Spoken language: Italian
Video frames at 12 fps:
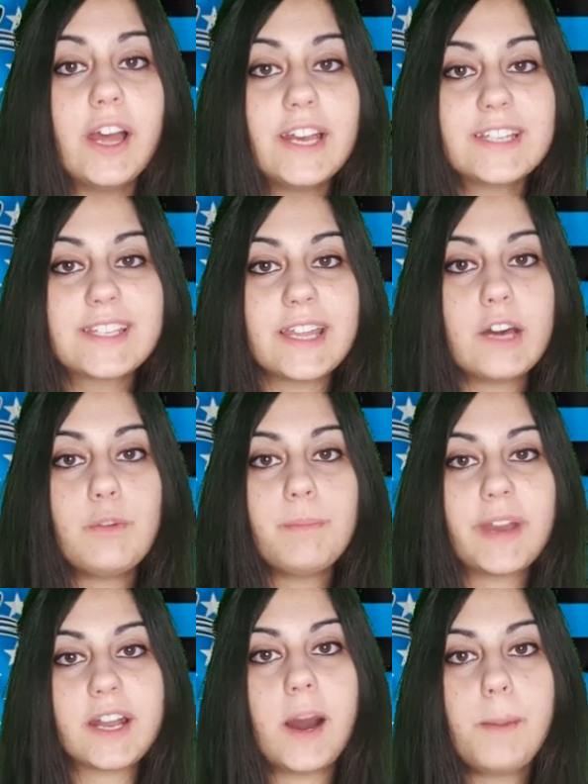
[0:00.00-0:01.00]
Sarà un
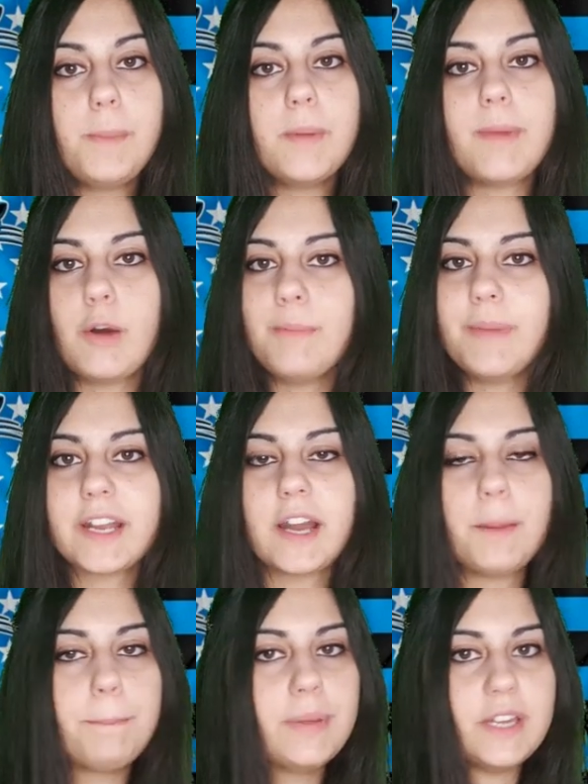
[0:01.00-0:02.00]
backup, ma un
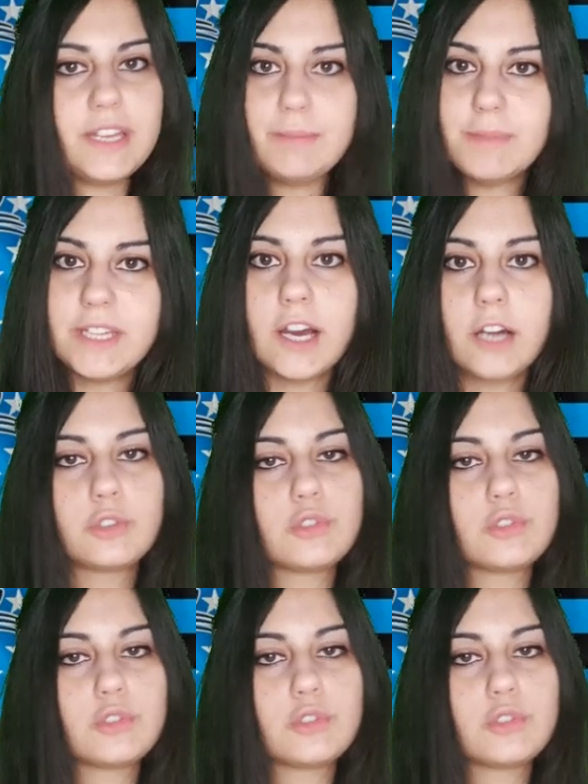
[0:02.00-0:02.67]
backup immediato,